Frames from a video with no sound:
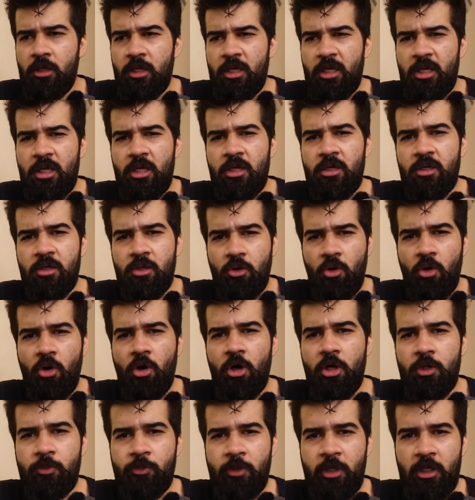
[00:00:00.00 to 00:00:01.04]
एक
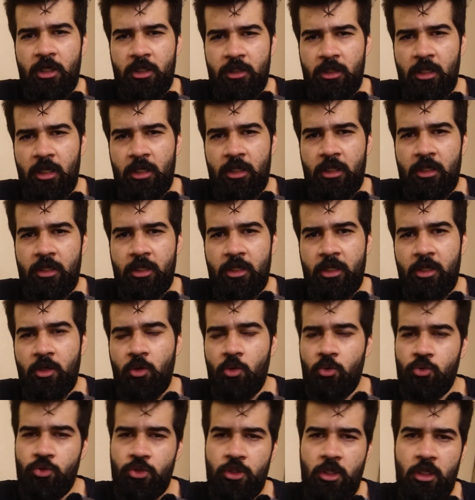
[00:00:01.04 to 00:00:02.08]
लाहौर में इदारा है
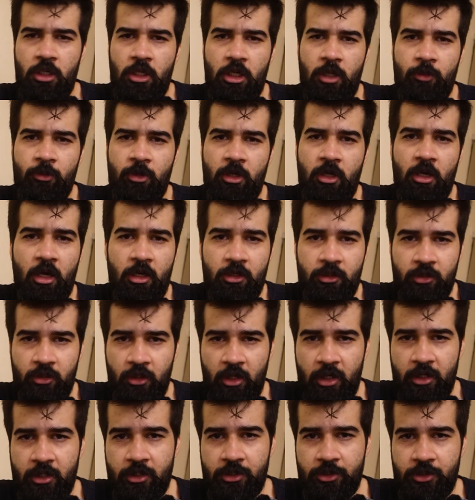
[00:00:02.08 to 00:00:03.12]
उसका नाम है
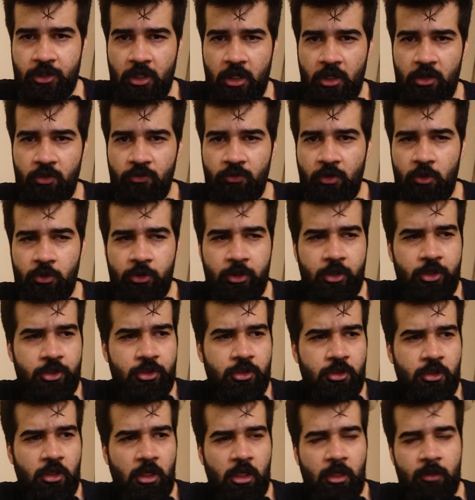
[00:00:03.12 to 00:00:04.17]
आर्थराइटिस केयर
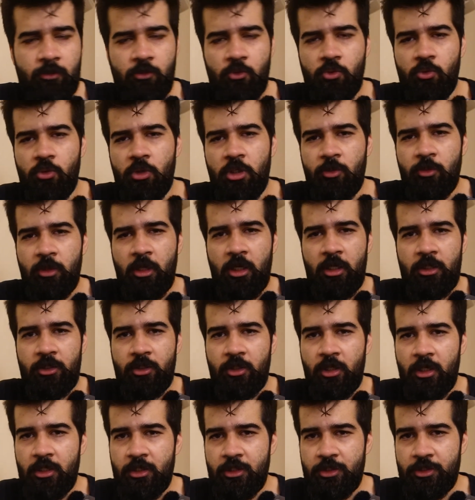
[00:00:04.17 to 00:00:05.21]
फाउंडेशन आप गूगल में
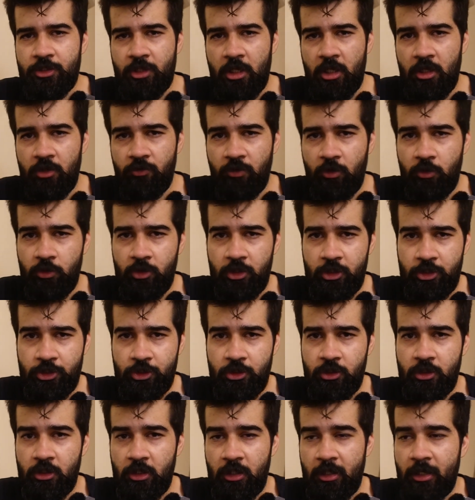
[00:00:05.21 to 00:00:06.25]
आर्थराइटिस केयर
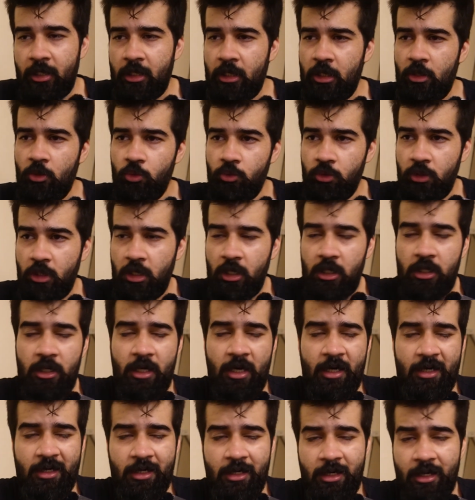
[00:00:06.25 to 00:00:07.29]
फाउंडेशन लिखें उनका
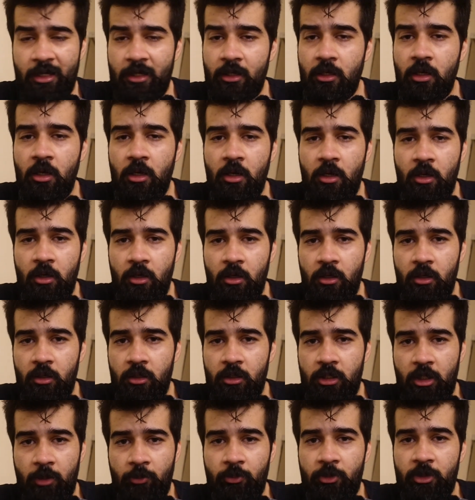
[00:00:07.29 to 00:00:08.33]
लैंडलाइन
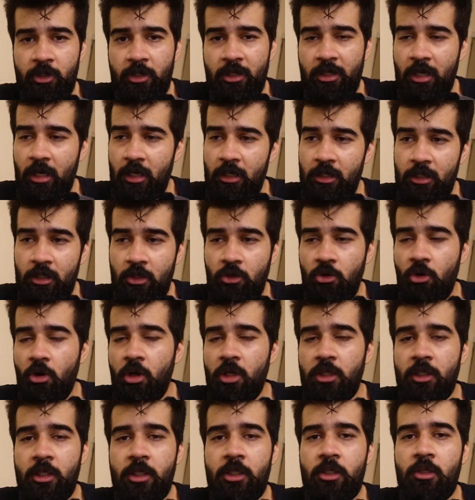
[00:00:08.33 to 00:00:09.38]
नंबर निकालें
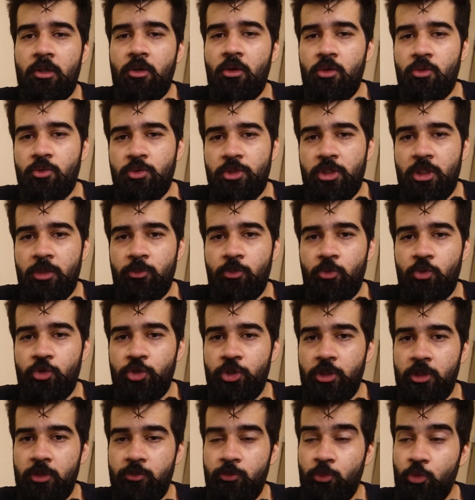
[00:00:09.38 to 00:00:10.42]
कॉल करें और उनसे
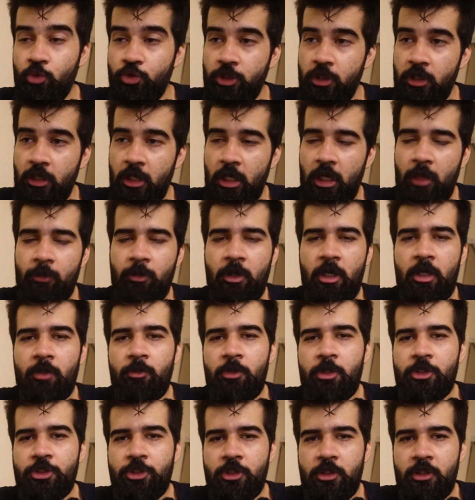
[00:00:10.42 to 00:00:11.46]
पूछें पूछें कि आपका एक
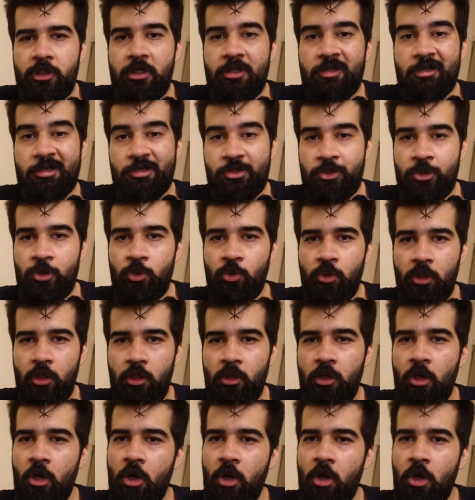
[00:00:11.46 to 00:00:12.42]
पेशेंट है रजीउला